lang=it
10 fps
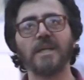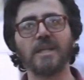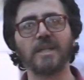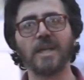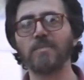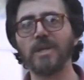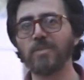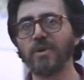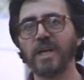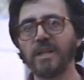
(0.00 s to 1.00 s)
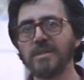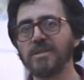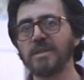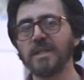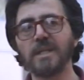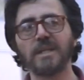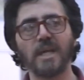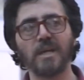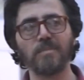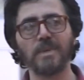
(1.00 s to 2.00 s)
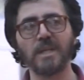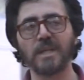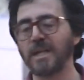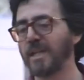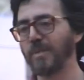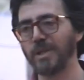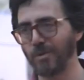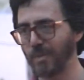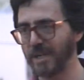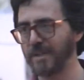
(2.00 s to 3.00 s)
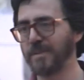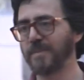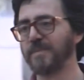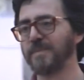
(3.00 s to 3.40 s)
in termini poetici, in termini caldamente umani.